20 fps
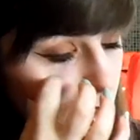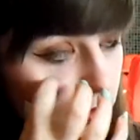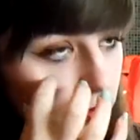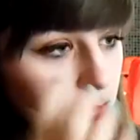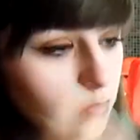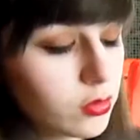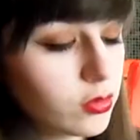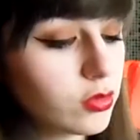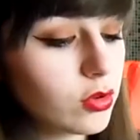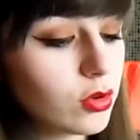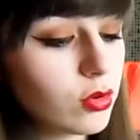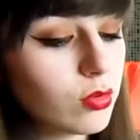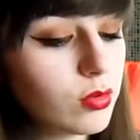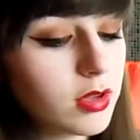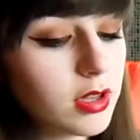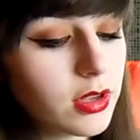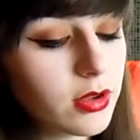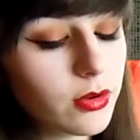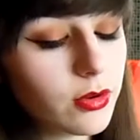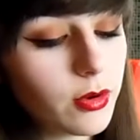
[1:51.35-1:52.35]
Donc
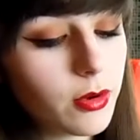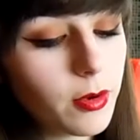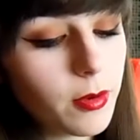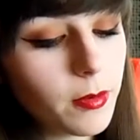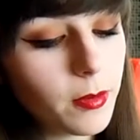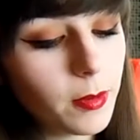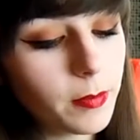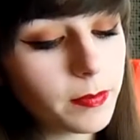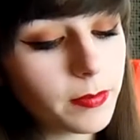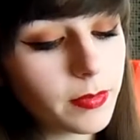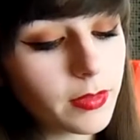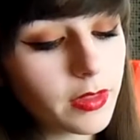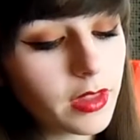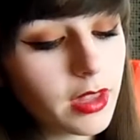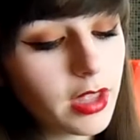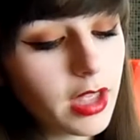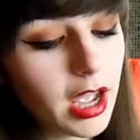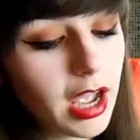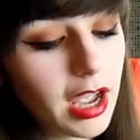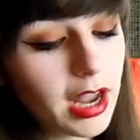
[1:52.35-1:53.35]
celui euh,
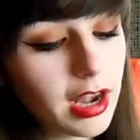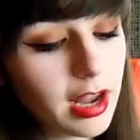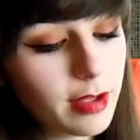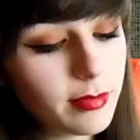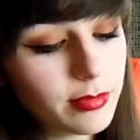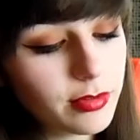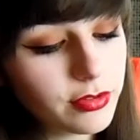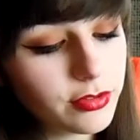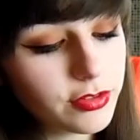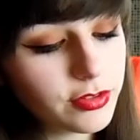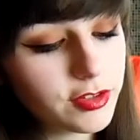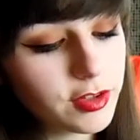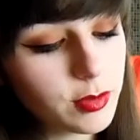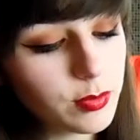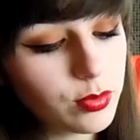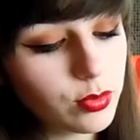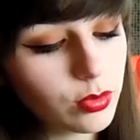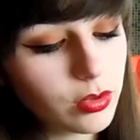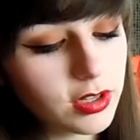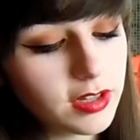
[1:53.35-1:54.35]
à l'amande,
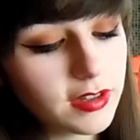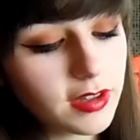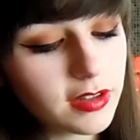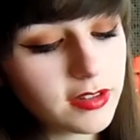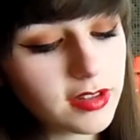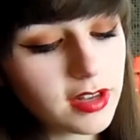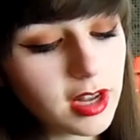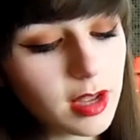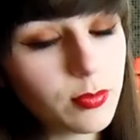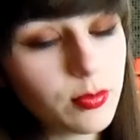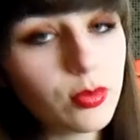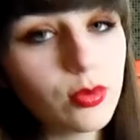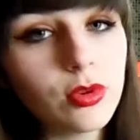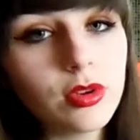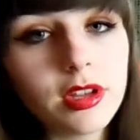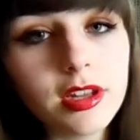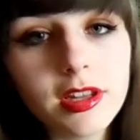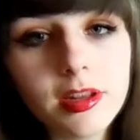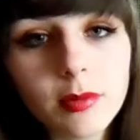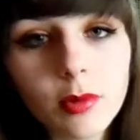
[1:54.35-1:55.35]
c'est pour hydrater la peau
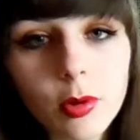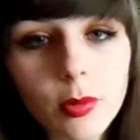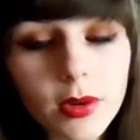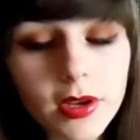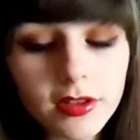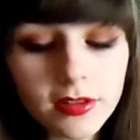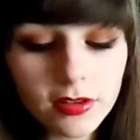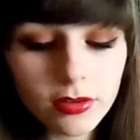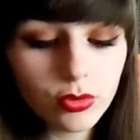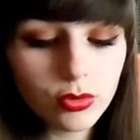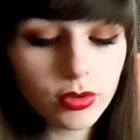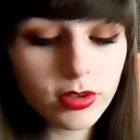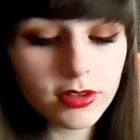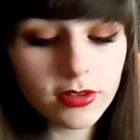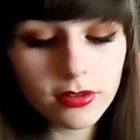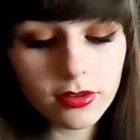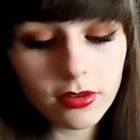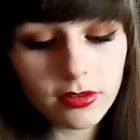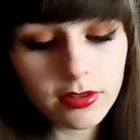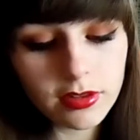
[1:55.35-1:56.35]
et des propriétés
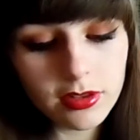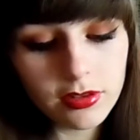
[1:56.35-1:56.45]
nourrissantes.